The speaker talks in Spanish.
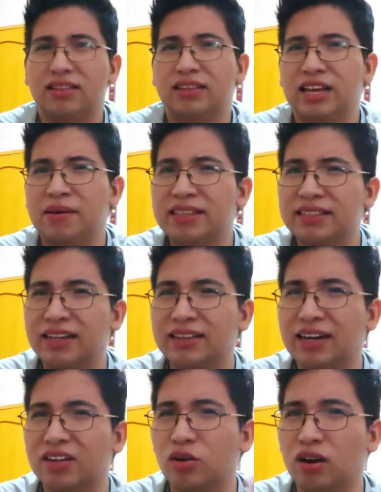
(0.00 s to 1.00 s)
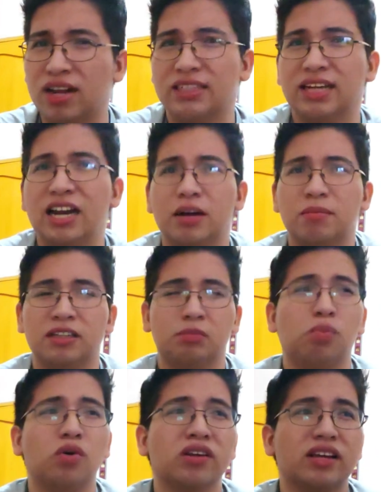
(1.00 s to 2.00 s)
te deben saltar todas las alarmas
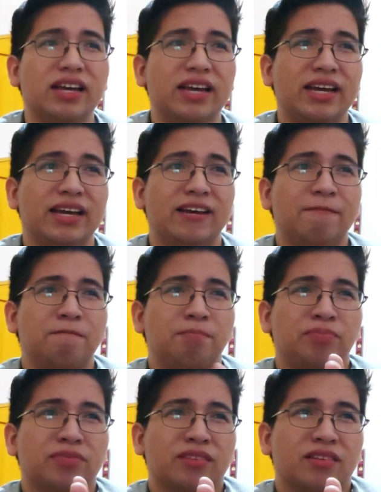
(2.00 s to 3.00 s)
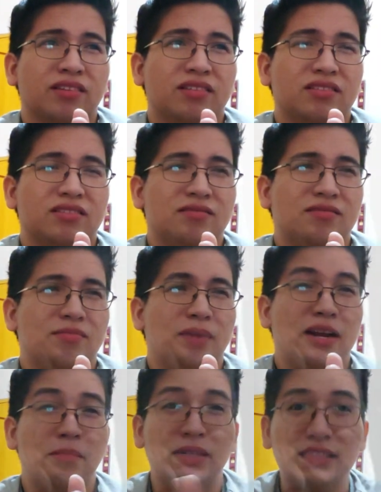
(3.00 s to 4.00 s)
porque
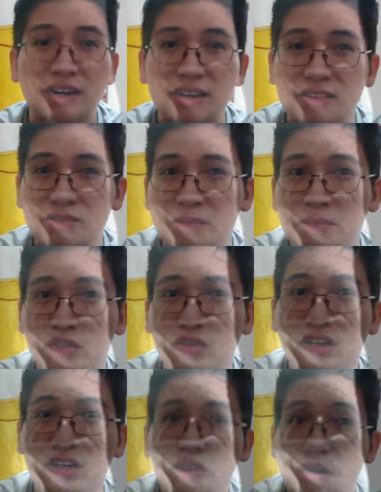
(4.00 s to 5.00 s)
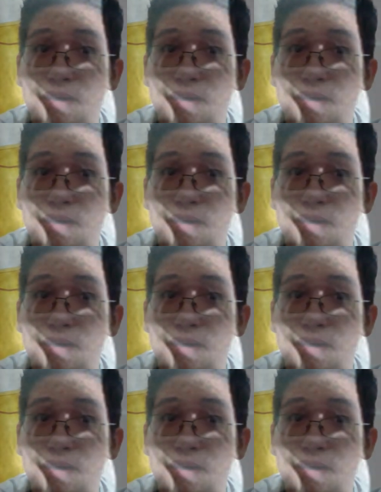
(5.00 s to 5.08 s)
para empezar, una persona no